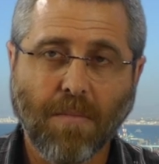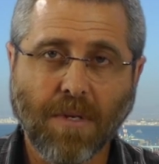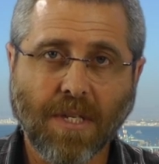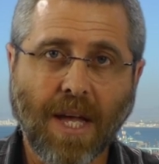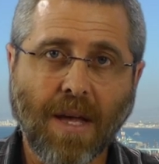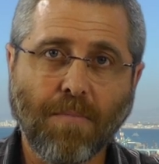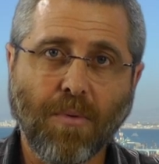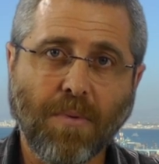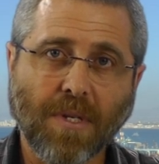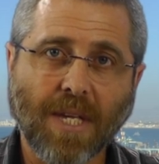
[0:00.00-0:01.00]
Мы знаем
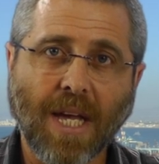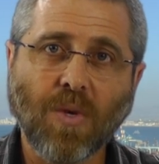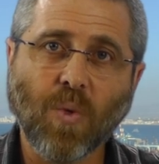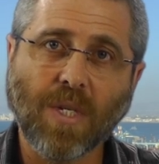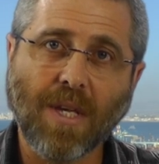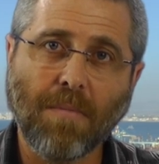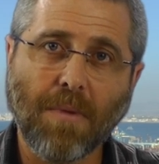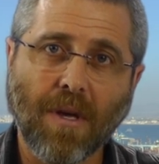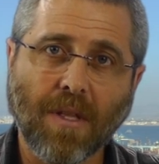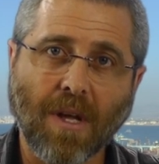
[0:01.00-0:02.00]
по Писанию,
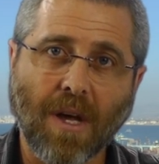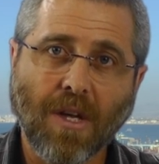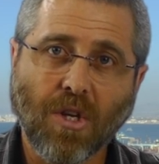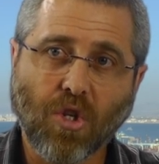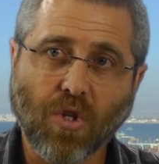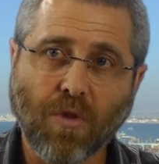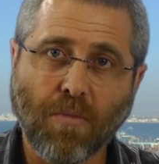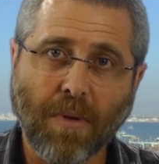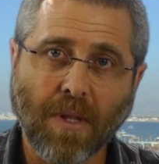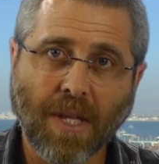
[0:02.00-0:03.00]
семь – это
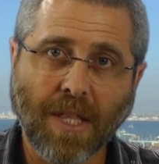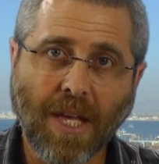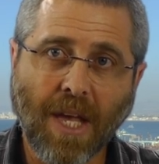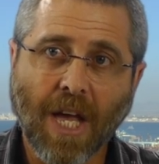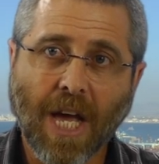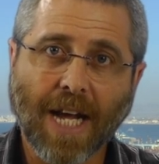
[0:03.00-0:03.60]
число полноты.